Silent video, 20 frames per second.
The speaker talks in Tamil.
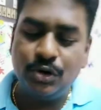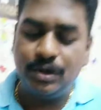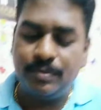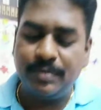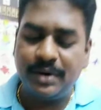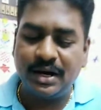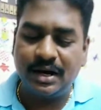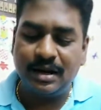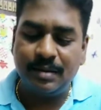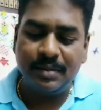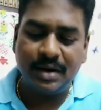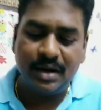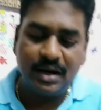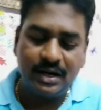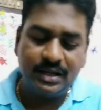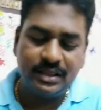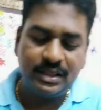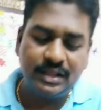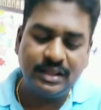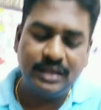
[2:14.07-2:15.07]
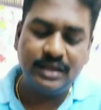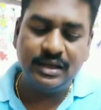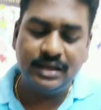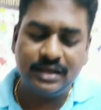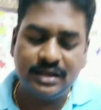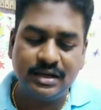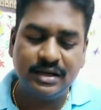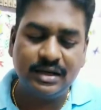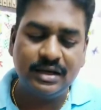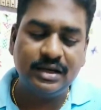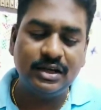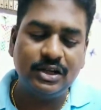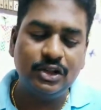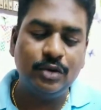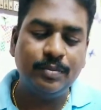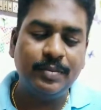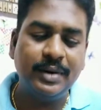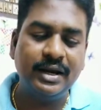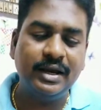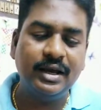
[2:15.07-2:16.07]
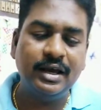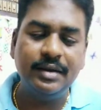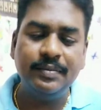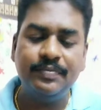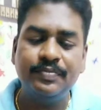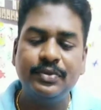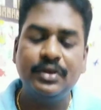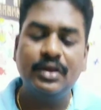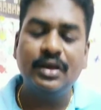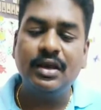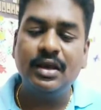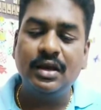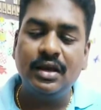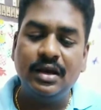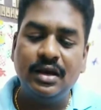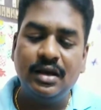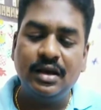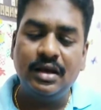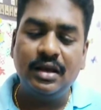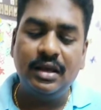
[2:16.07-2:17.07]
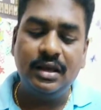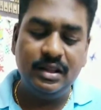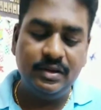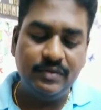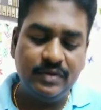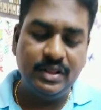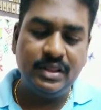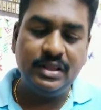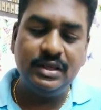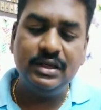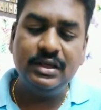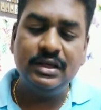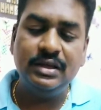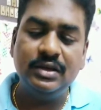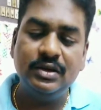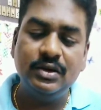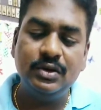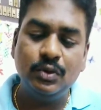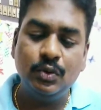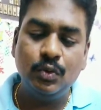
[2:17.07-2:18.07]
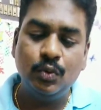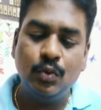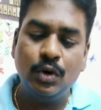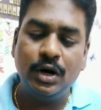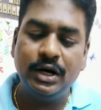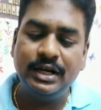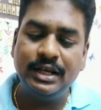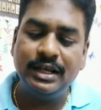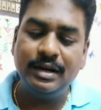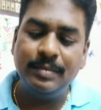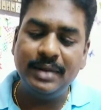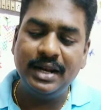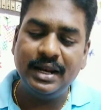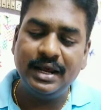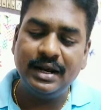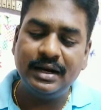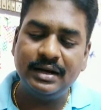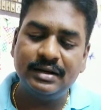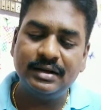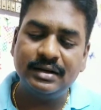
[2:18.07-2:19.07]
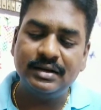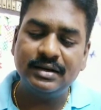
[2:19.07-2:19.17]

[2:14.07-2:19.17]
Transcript: ஒன்று பார்க்கலாமா அடுத்தது இதோ பாருங்கள் இது வந்து வாட்டர் மில்லன்